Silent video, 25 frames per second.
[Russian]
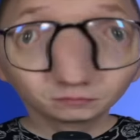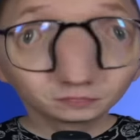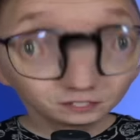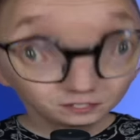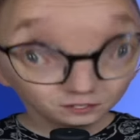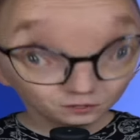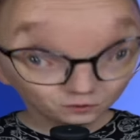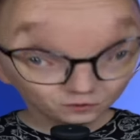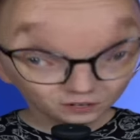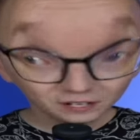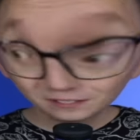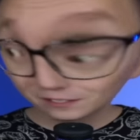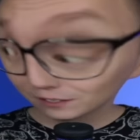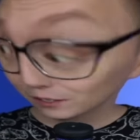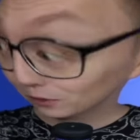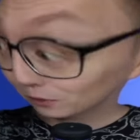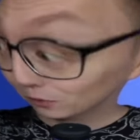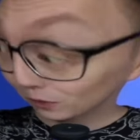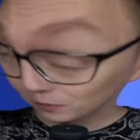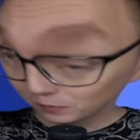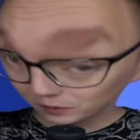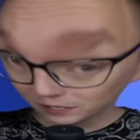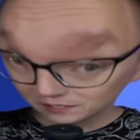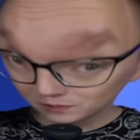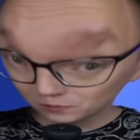где у вас
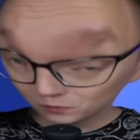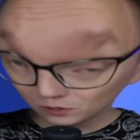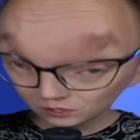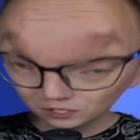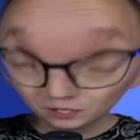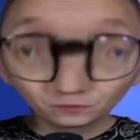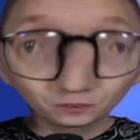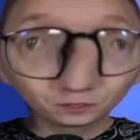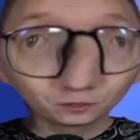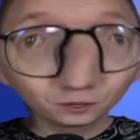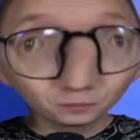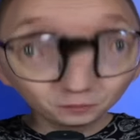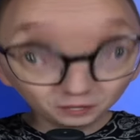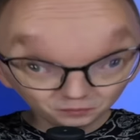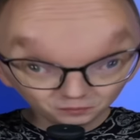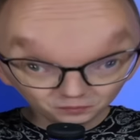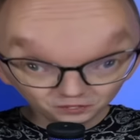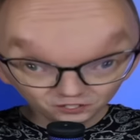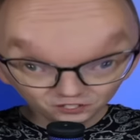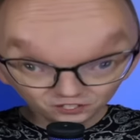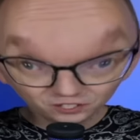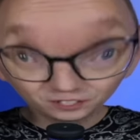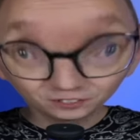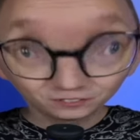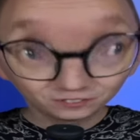ноль просмотров и ноль
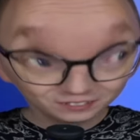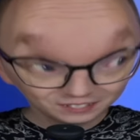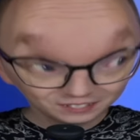подписчиков.